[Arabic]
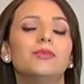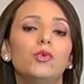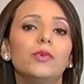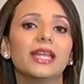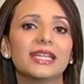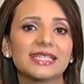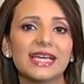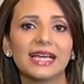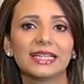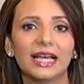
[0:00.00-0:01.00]
ممكن
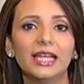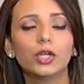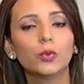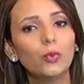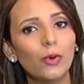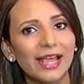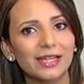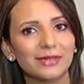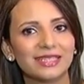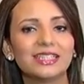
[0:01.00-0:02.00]
يساعد على نمو هاي
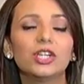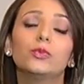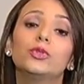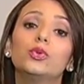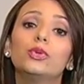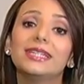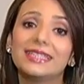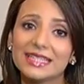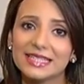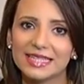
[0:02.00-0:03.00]
البكتيريا وبتكون
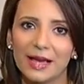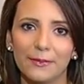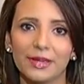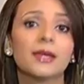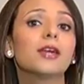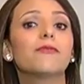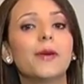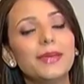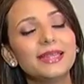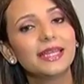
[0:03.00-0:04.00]
كتير سامه
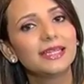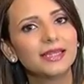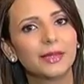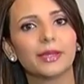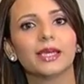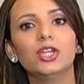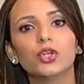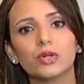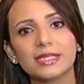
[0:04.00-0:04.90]
فبدنا ننتبه انه